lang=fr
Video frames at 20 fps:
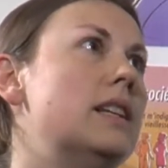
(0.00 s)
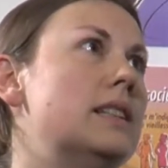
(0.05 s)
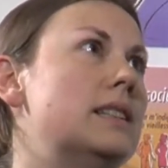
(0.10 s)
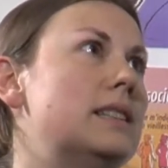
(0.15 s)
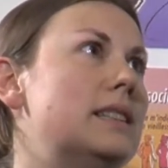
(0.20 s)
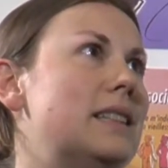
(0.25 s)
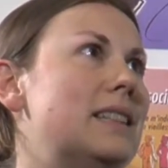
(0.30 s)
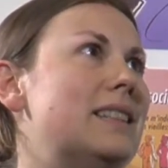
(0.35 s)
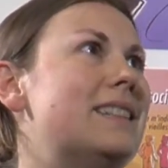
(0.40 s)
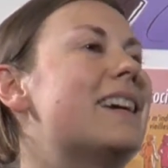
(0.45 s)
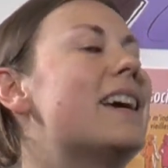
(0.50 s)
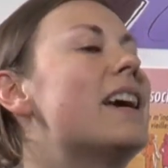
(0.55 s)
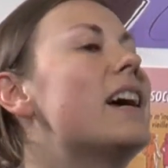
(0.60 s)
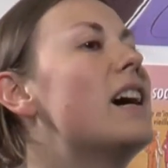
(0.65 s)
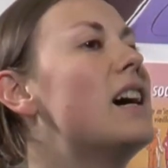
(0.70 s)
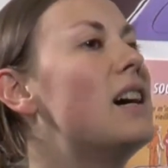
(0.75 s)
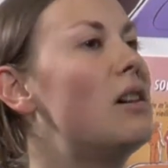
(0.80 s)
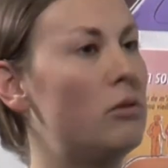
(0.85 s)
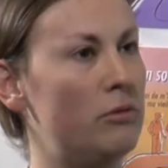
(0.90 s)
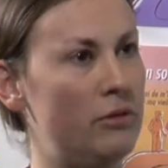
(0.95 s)
c'est très
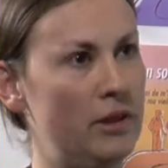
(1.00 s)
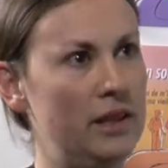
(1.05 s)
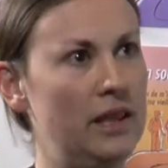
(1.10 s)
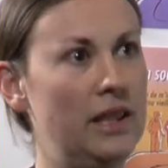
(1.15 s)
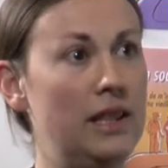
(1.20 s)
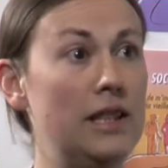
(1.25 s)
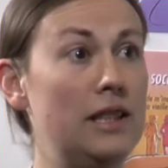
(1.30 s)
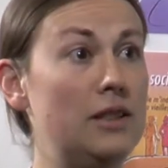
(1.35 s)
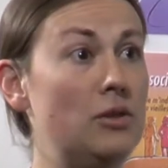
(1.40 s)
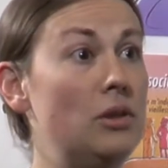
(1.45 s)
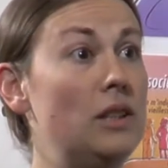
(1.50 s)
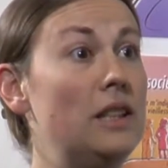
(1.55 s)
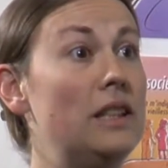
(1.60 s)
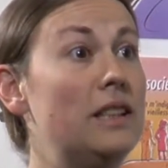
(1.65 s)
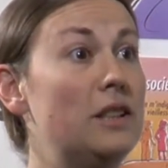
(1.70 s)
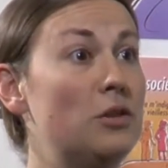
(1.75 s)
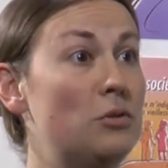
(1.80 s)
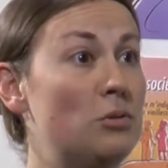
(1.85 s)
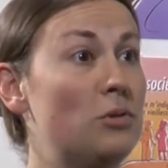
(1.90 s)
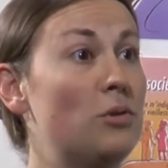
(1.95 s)
rare en fait qu'il y ait des
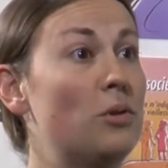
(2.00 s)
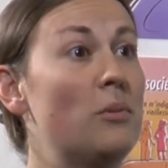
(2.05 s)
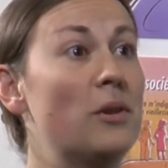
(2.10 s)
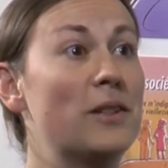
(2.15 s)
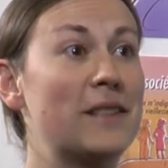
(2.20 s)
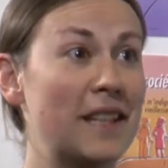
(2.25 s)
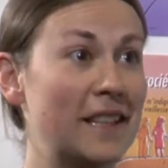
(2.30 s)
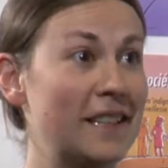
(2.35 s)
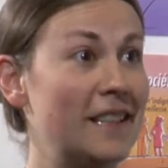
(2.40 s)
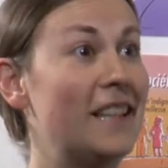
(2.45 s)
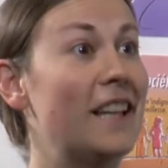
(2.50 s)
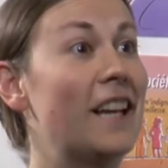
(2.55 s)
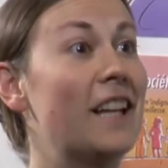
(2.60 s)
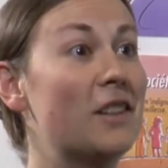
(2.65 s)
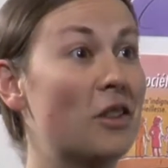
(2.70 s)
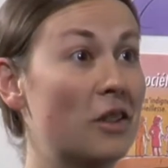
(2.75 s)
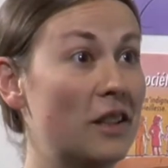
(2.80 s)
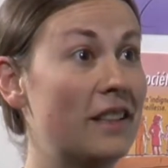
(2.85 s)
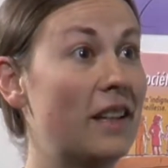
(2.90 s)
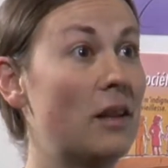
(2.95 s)
unités justement syndicales
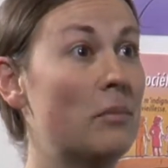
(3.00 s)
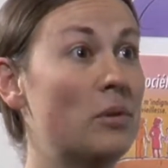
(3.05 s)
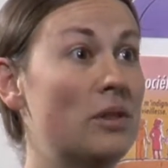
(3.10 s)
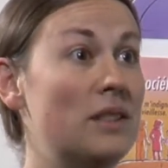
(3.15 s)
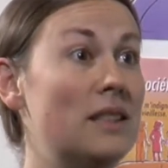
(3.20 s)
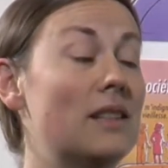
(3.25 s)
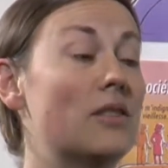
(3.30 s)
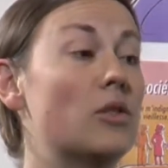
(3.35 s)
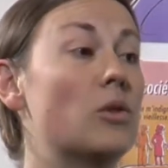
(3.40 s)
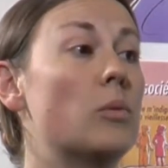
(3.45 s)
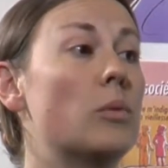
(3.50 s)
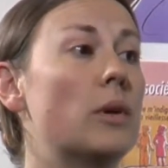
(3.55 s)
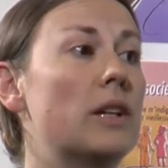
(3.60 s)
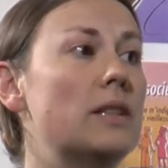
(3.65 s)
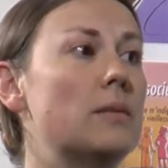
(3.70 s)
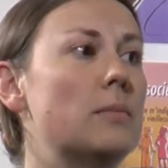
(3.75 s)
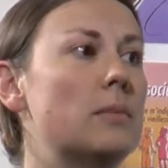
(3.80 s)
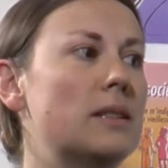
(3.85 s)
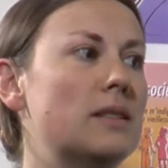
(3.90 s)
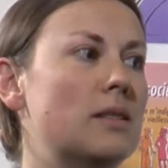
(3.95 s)
dans les très petites
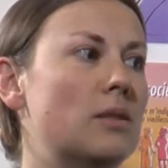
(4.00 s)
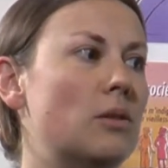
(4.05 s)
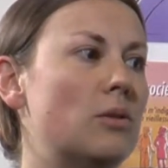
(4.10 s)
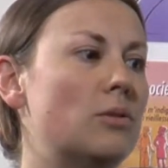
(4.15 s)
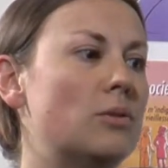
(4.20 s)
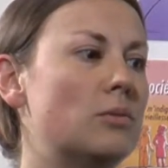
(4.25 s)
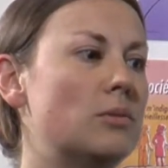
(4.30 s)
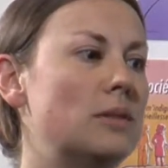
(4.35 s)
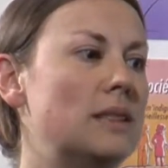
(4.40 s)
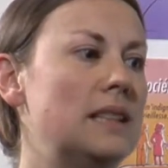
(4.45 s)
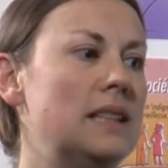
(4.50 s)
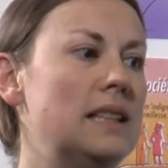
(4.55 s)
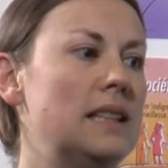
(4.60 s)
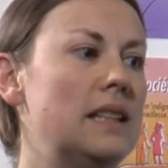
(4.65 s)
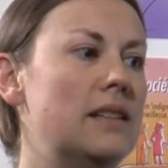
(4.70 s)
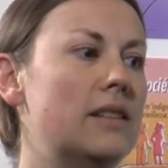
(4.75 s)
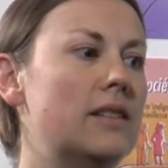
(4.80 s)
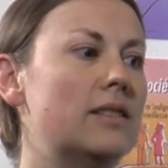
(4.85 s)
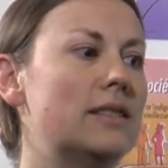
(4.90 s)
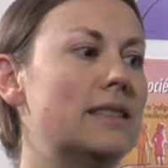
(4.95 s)
entreprises parce que le
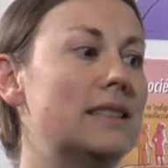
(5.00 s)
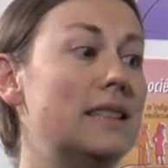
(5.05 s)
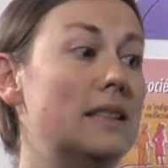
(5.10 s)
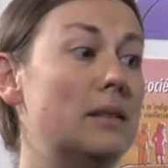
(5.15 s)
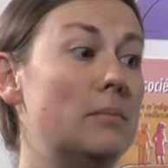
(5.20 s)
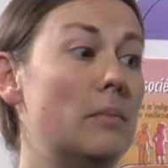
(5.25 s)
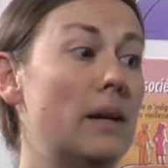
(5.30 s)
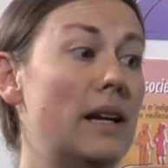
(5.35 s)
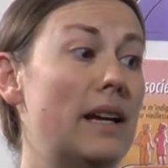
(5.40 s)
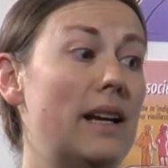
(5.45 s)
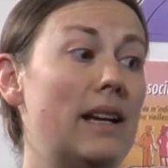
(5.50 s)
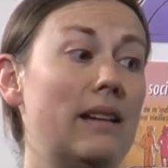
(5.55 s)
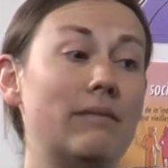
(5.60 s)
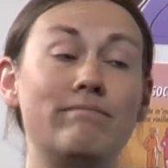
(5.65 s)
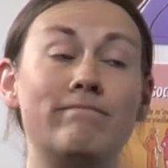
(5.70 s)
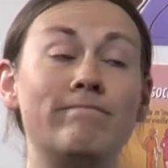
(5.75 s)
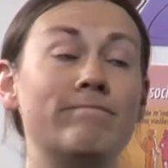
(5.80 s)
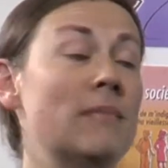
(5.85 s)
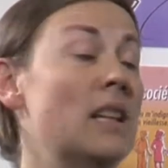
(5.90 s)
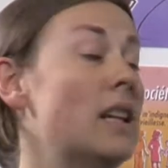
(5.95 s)
souci c'est que bah,
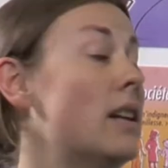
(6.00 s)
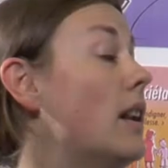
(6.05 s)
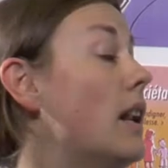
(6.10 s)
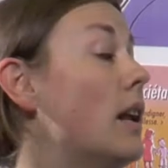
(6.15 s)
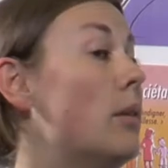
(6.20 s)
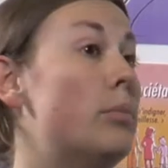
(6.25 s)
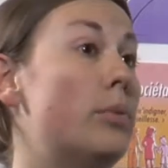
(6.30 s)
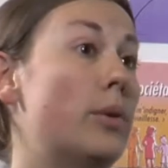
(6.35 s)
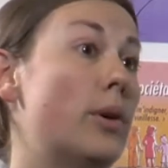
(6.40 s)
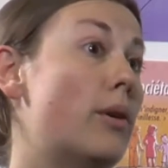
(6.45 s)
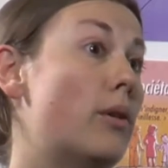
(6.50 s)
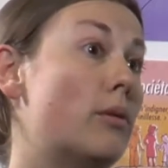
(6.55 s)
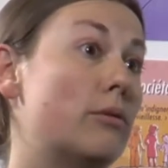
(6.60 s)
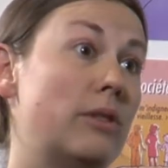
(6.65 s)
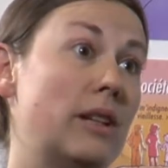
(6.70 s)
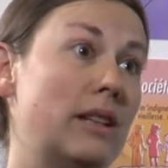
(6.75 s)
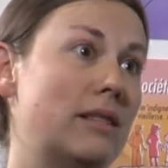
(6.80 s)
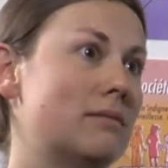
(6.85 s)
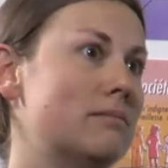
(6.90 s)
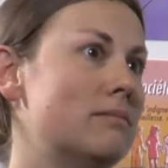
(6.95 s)
la peur en
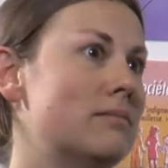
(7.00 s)
fait